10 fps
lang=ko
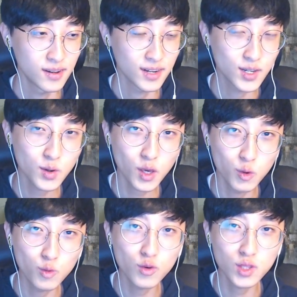그렇게
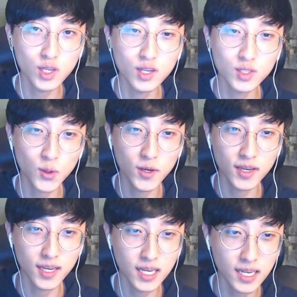요구르팅은
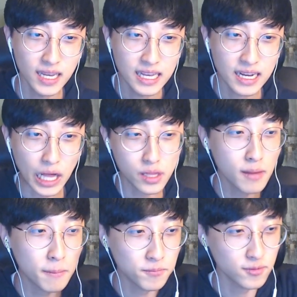저에게 가슴
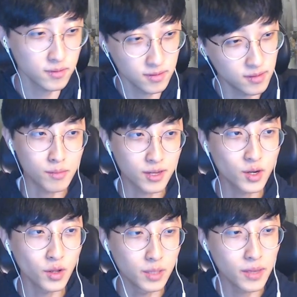아픈
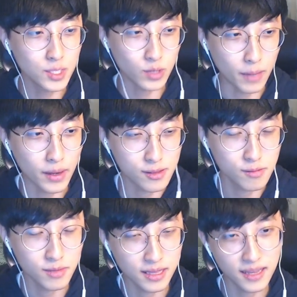그런 이미지로 남아있습니다